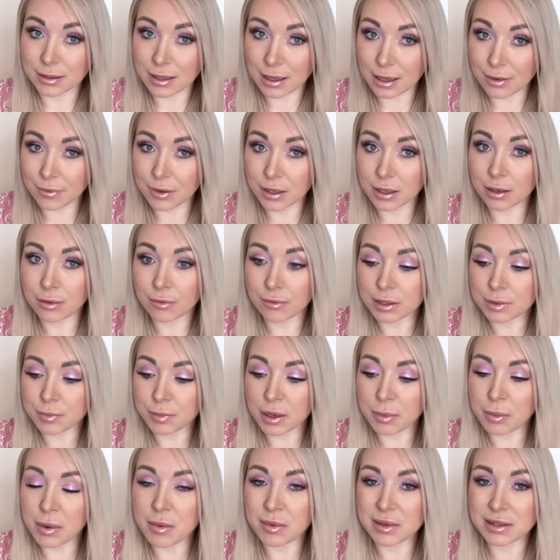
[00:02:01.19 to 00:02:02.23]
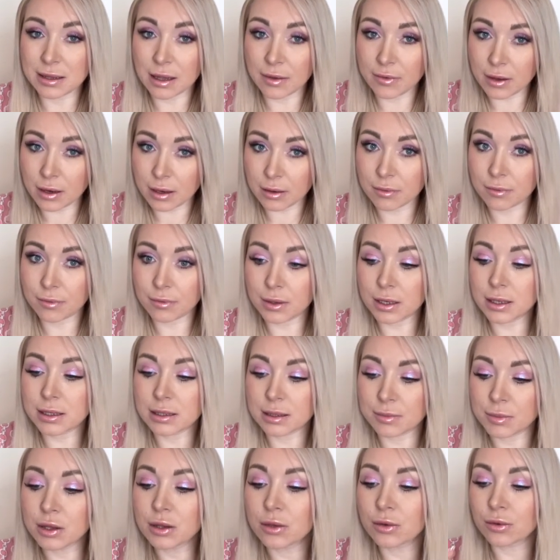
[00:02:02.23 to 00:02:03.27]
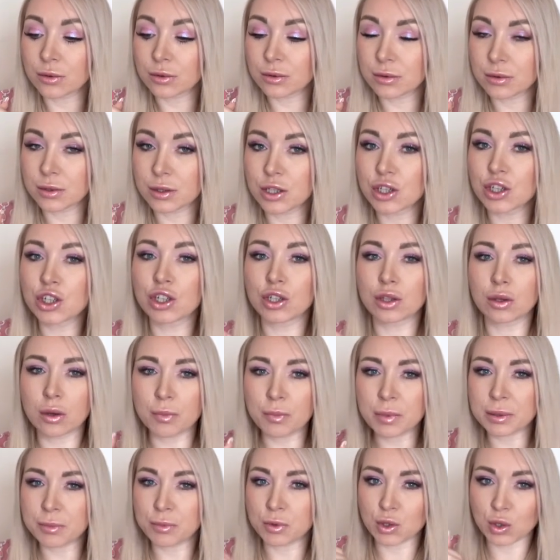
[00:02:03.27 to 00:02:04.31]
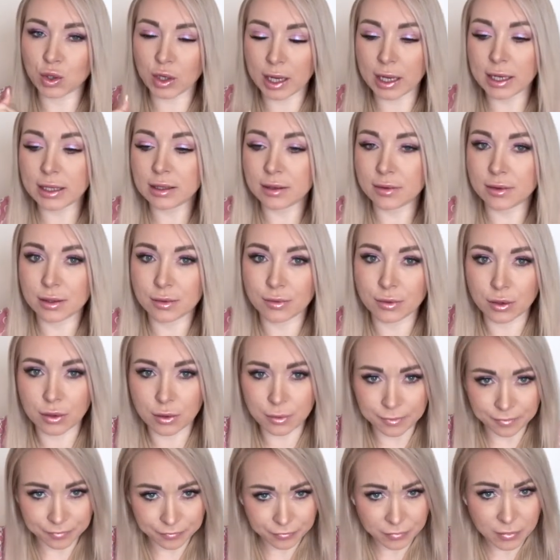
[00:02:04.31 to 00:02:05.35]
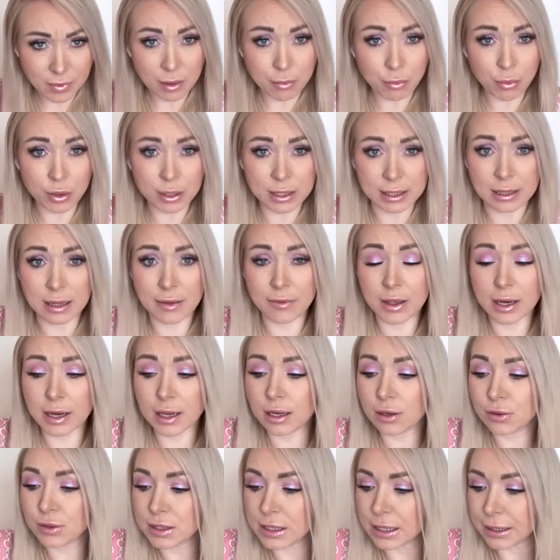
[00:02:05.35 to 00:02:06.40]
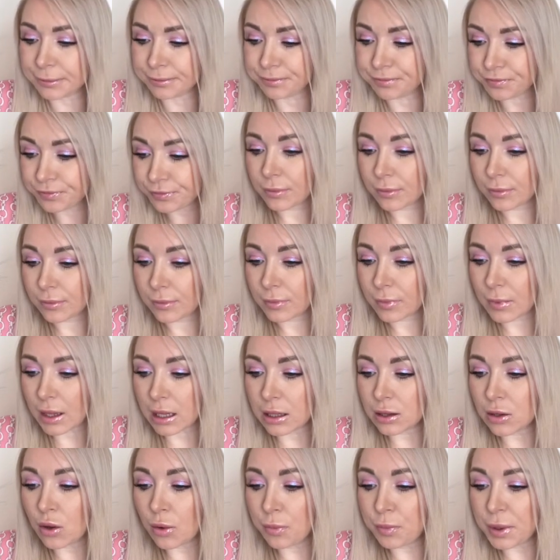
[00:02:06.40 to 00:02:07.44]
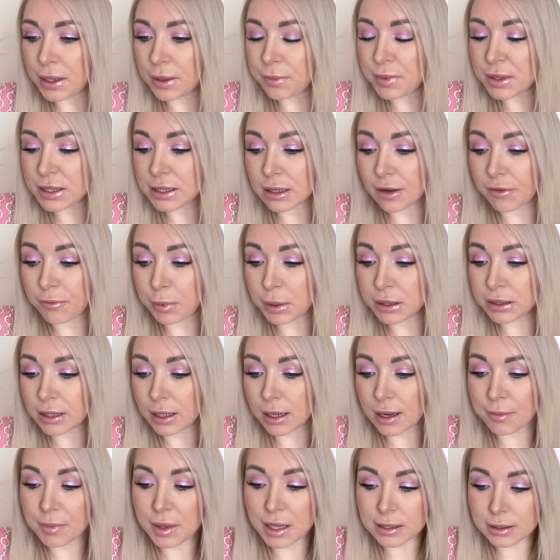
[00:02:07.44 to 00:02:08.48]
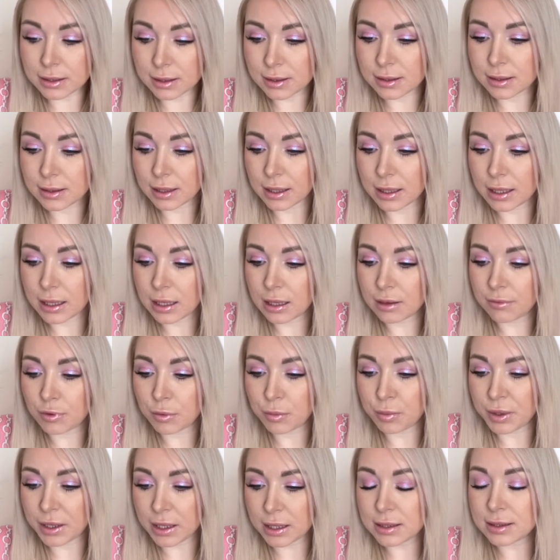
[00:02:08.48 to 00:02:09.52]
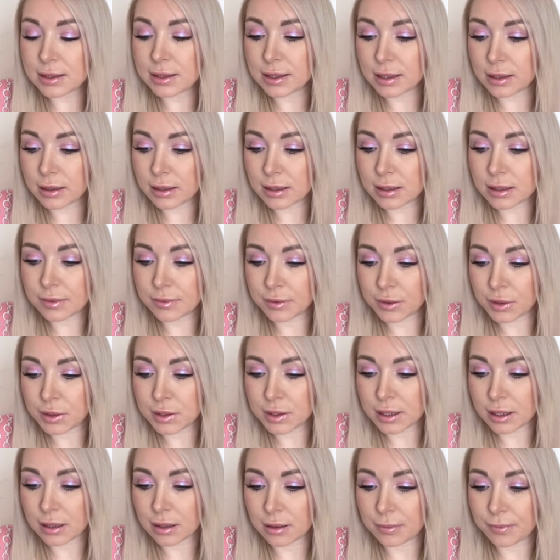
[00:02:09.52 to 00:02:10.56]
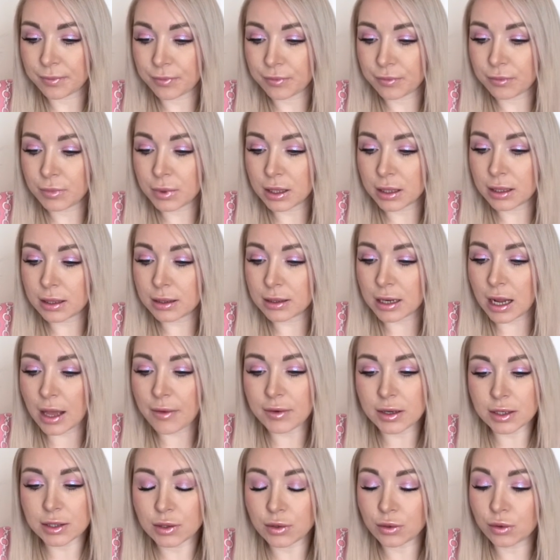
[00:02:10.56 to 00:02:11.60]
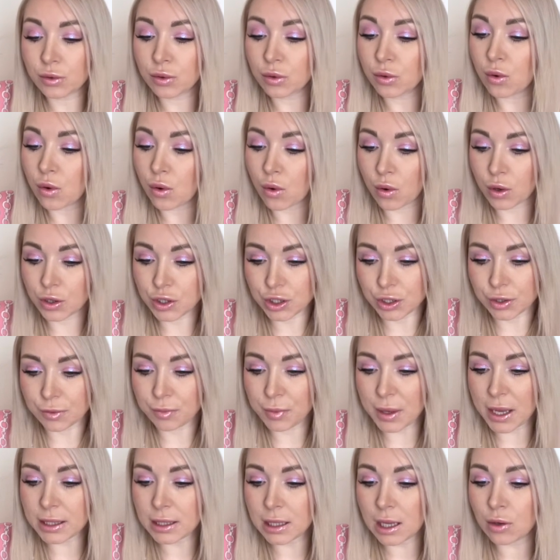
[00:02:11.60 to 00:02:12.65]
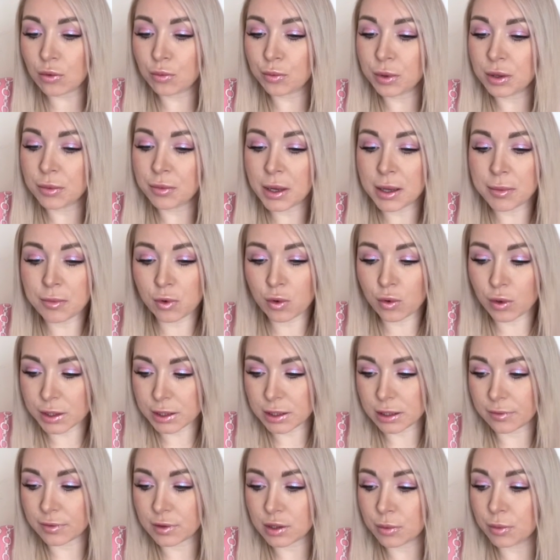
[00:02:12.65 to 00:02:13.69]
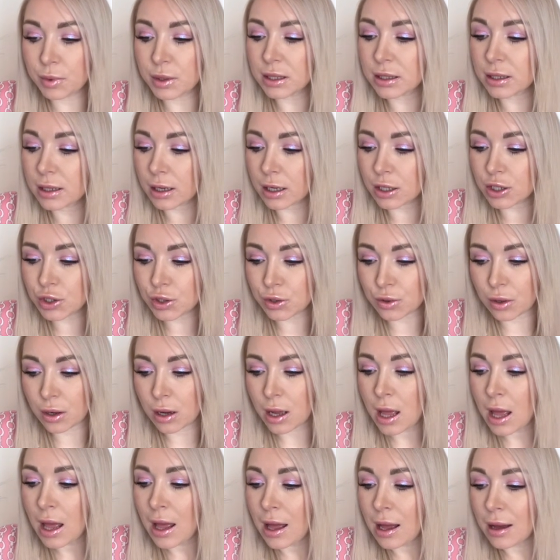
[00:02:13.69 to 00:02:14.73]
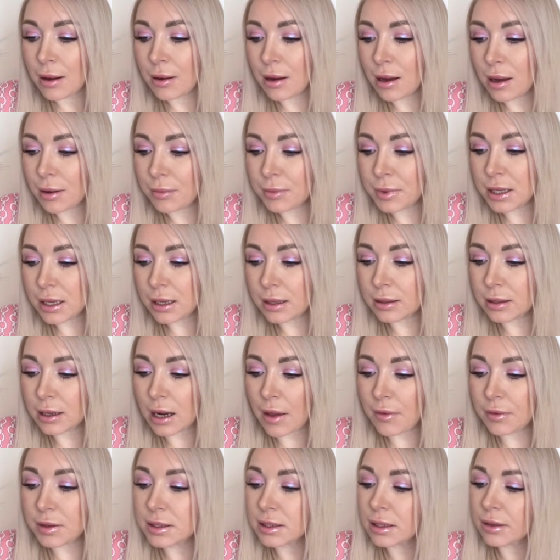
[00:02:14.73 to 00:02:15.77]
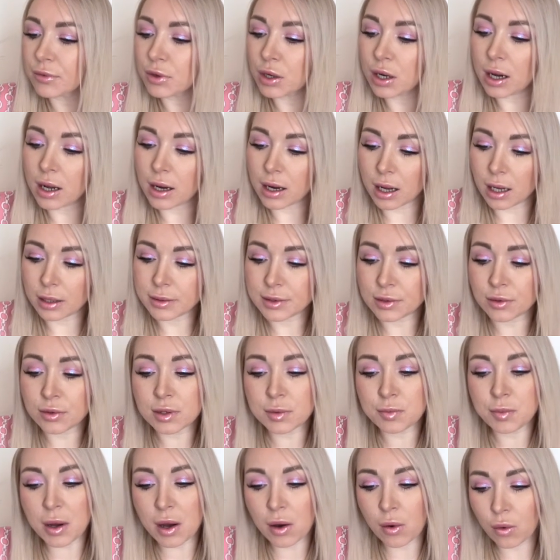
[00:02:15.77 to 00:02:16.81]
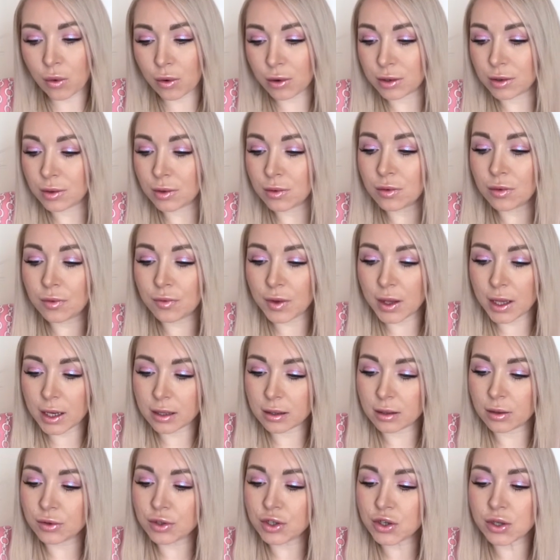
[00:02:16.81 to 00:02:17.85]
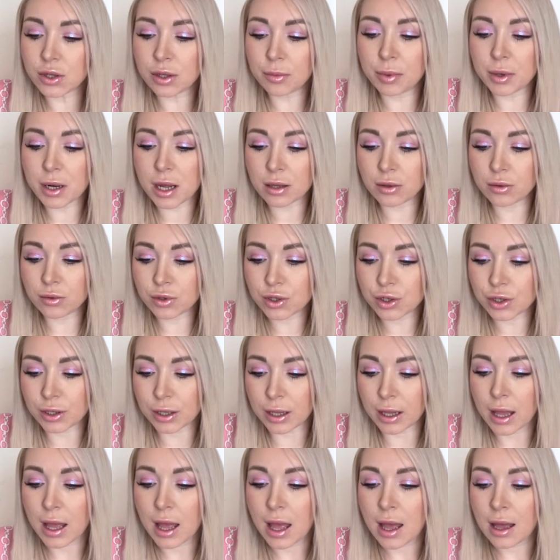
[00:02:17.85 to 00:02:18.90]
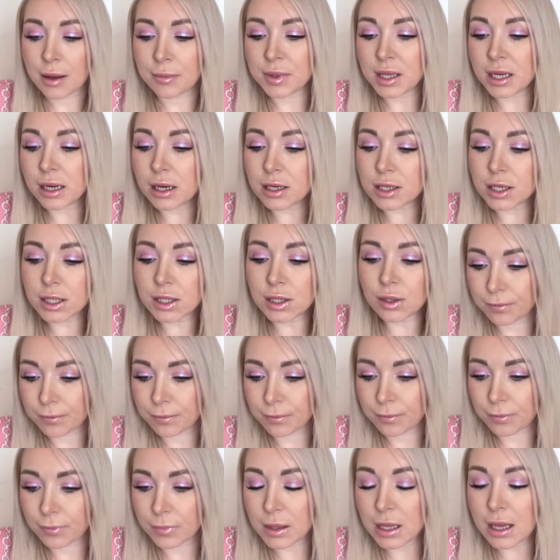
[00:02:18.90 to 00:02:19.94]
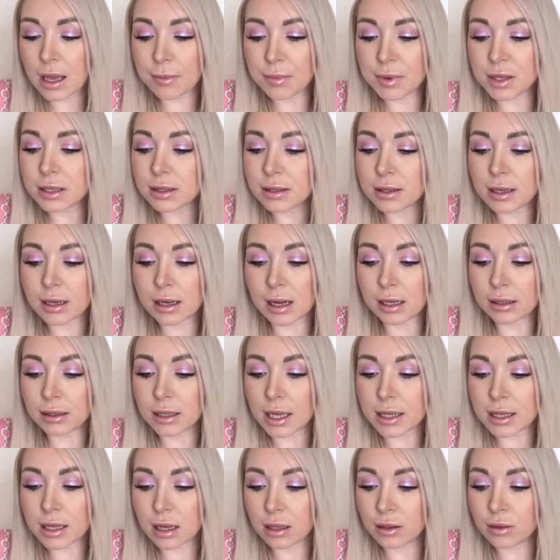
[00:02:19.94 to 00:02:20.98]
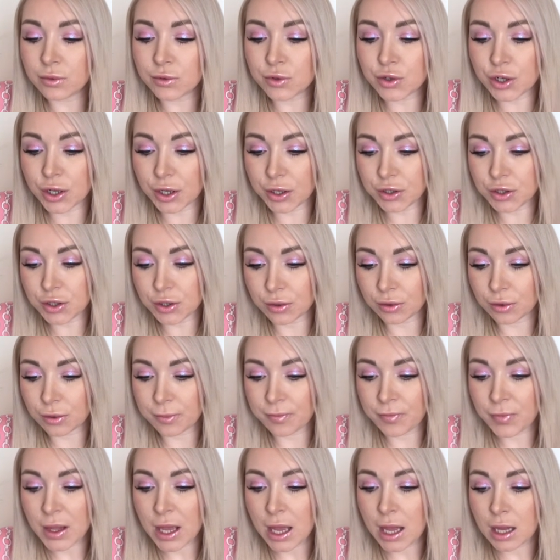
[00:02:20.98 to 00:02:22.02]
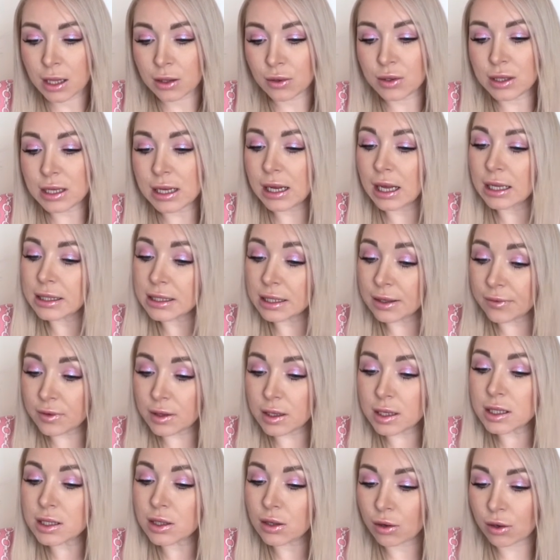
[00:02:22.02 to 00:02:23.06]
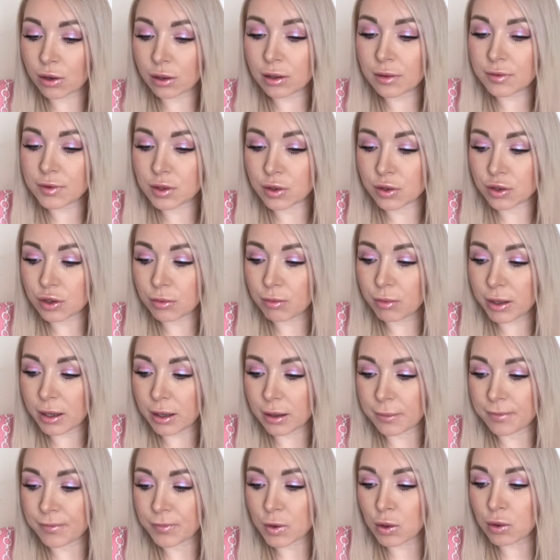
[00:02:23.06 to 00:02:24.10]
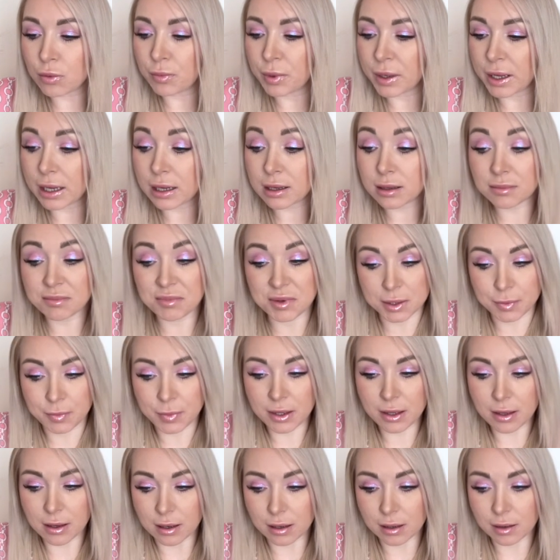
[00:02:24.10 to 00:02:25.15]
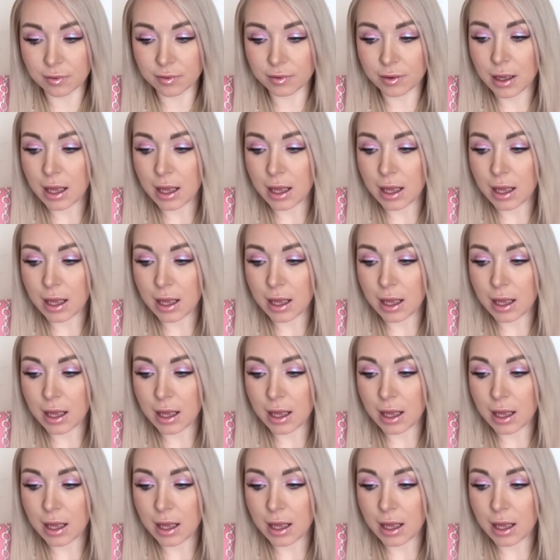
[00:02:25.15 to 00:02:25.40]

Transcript: Да? Вы, у вас проблемы с доверием, вы к себе тяжело подпускаете свое поле доверия людей. Но переписка в полтора месяца и его приезд сделали свое дело. Мы нравились друг другу очень. Пять дней он был моим гостем, все было хорошо. А, мне нравился его характер. Он спокойный, уверенный, очень добродушный. Мне кажется, он не обидит никогда ни одну женщину. Но негативные стороны все же были. Он приехал без подарков.